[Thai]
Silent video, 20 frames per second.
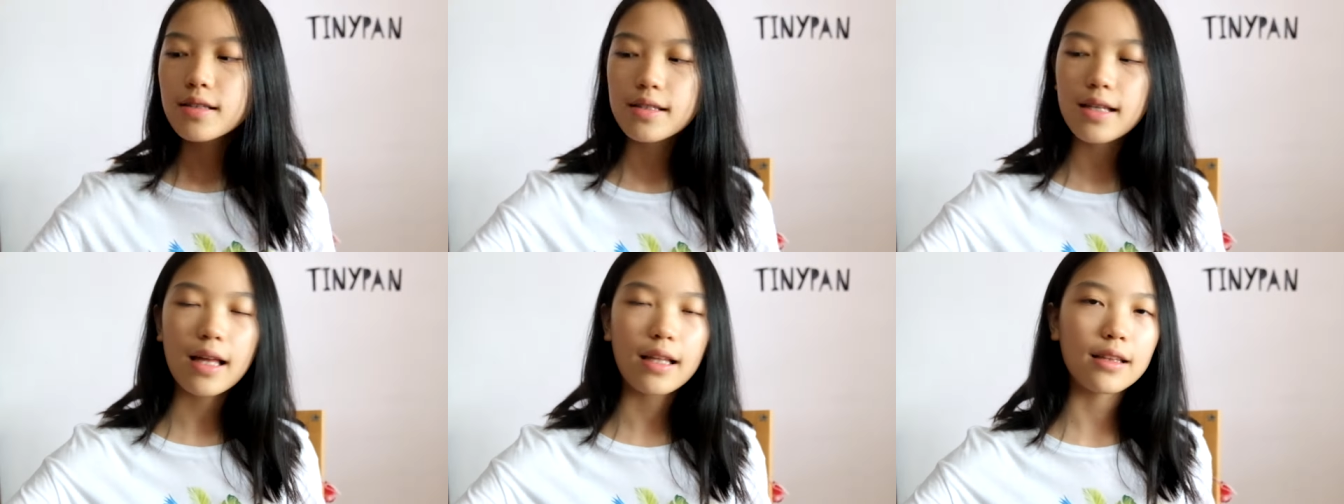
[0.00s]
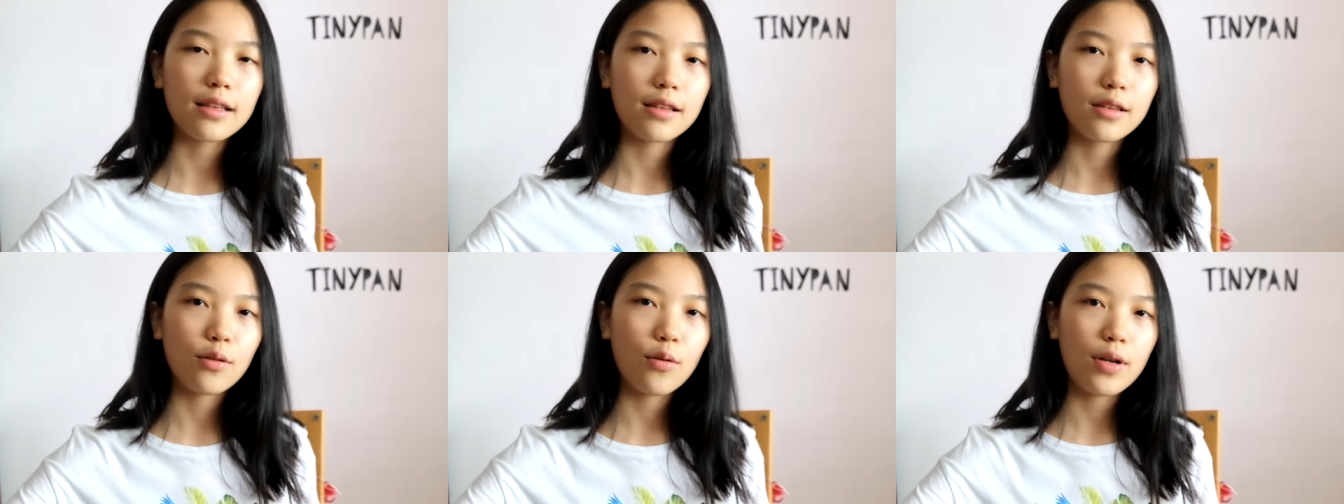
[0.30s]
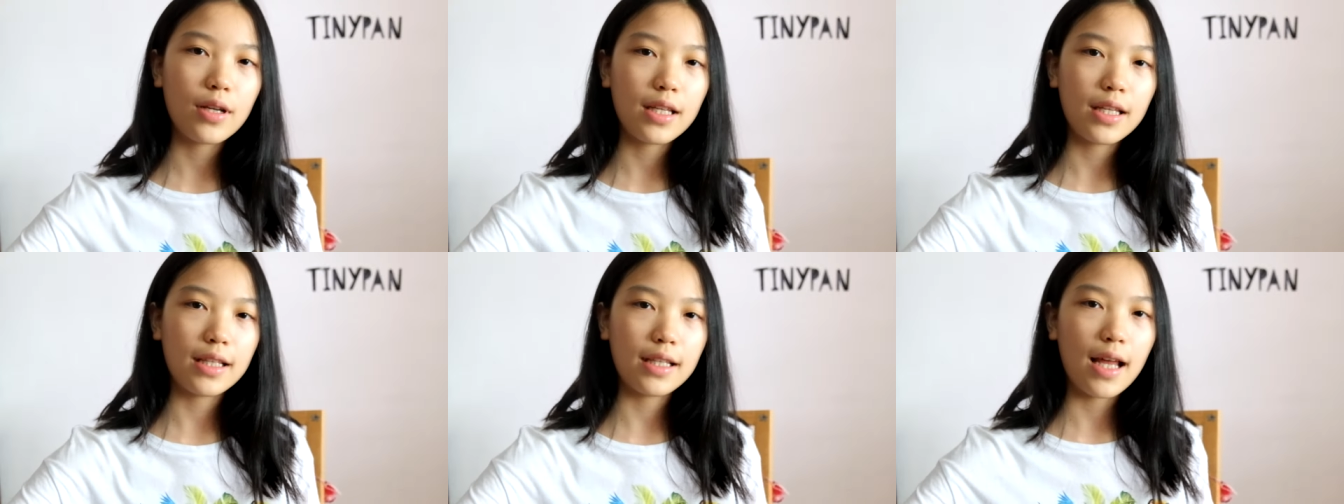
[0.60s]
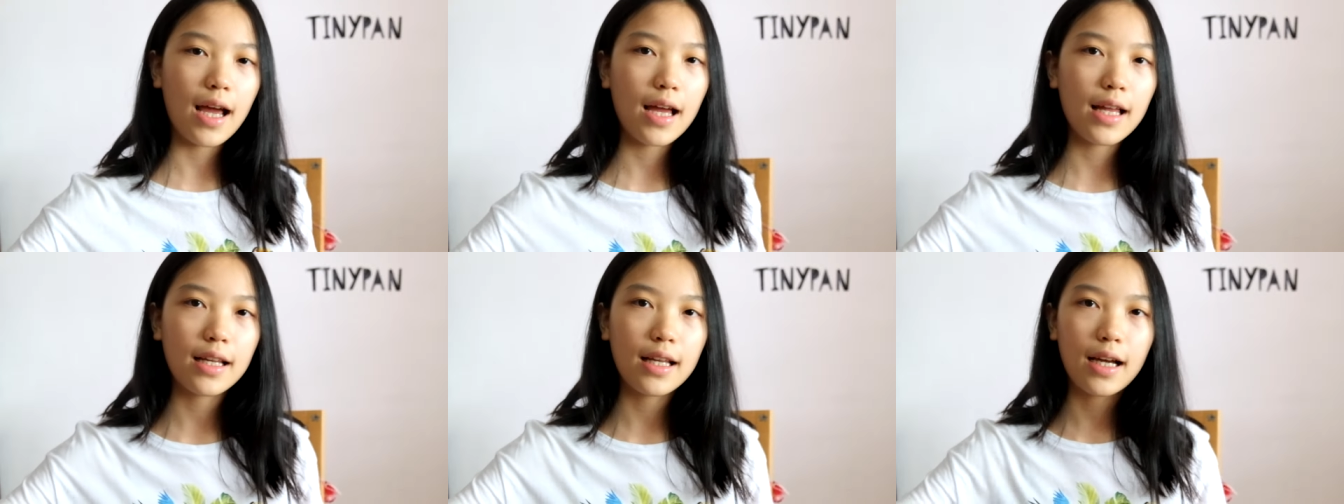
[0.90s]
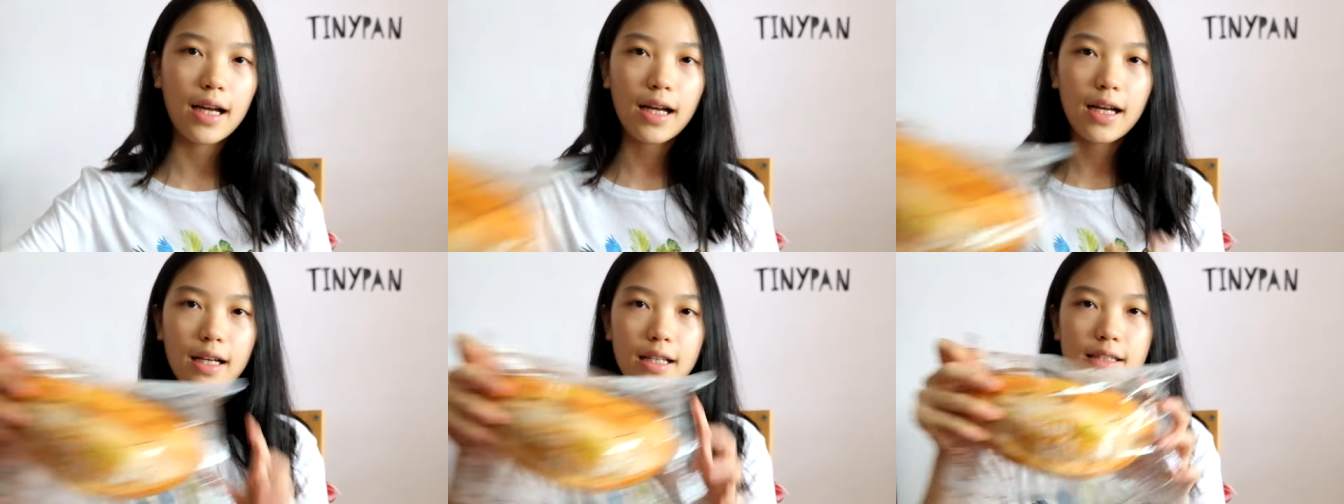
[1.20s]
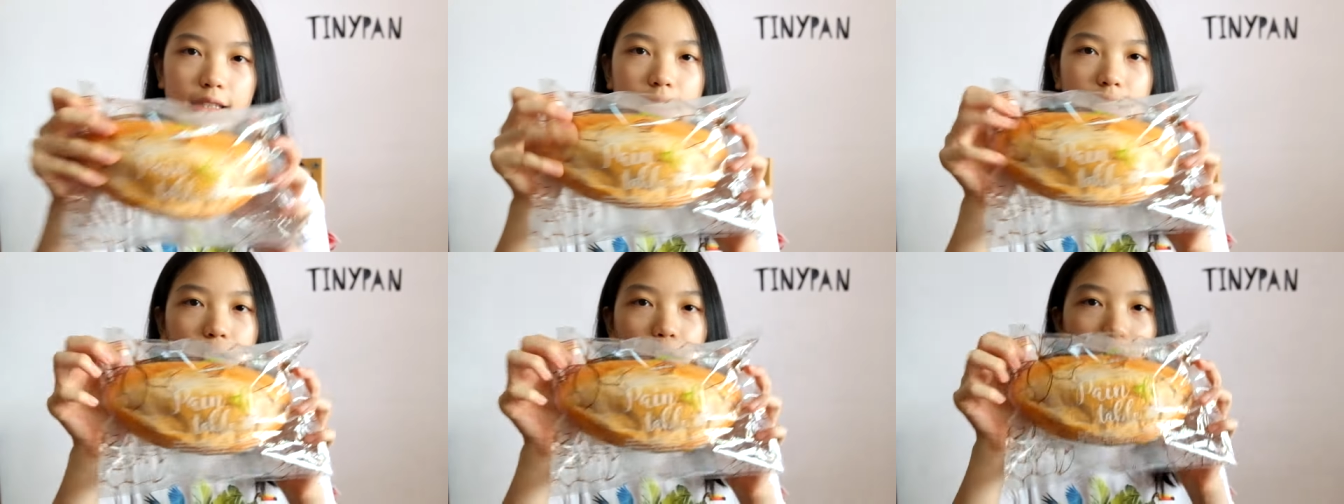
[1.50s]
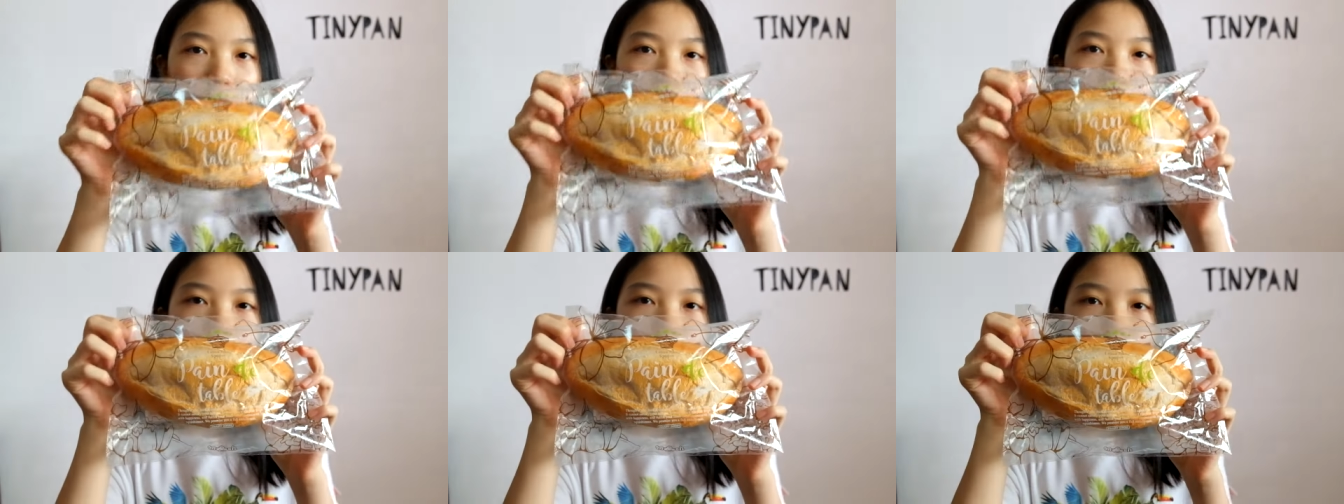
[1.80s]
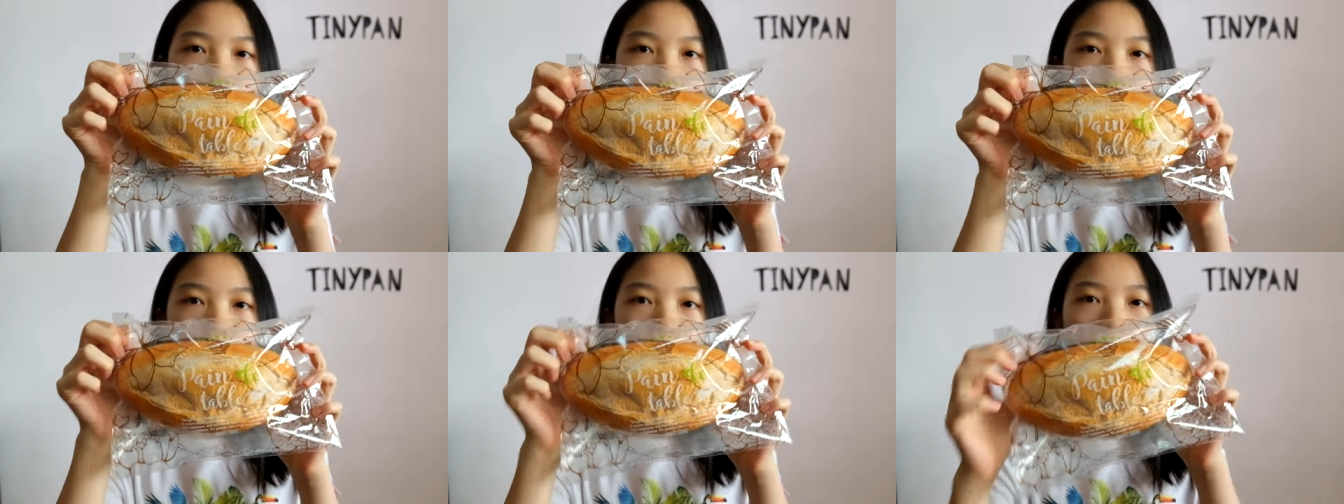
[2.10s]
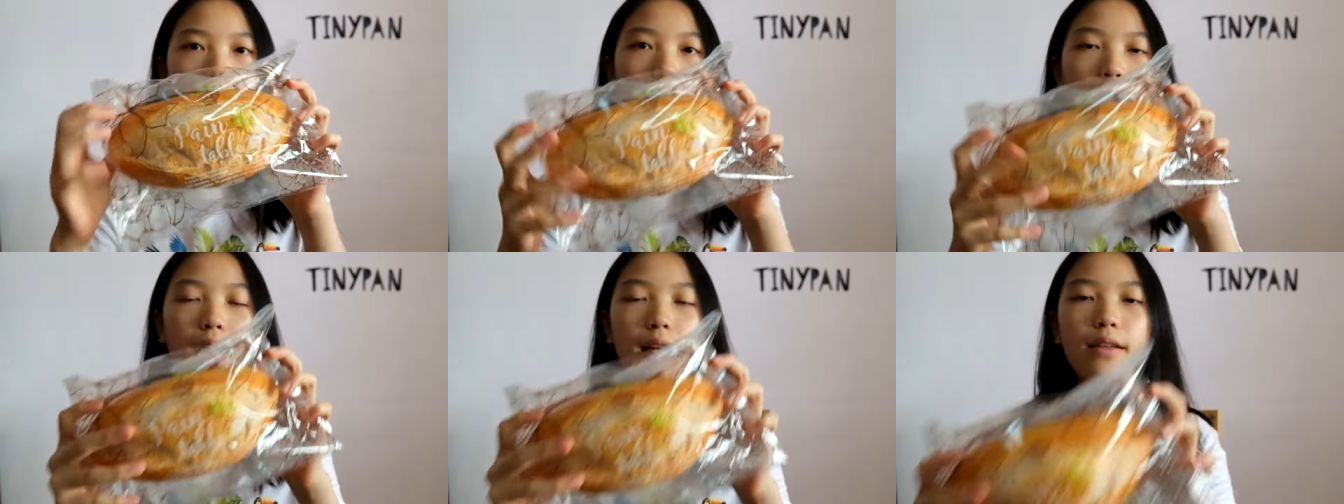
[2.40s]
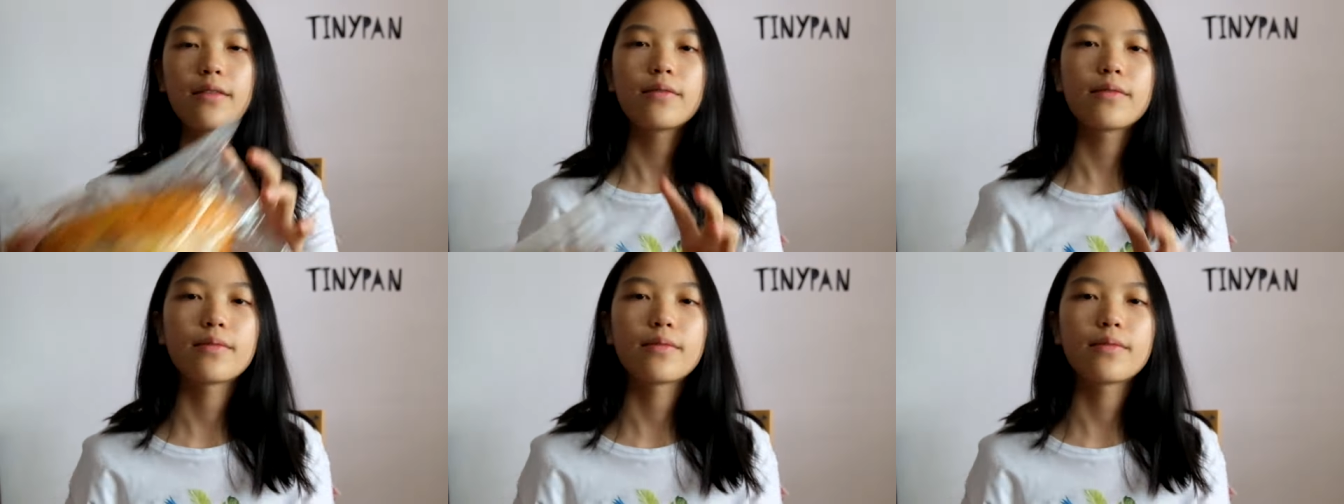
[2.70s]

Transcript: จัดตัวนี้ได้นะคะ 790 บาท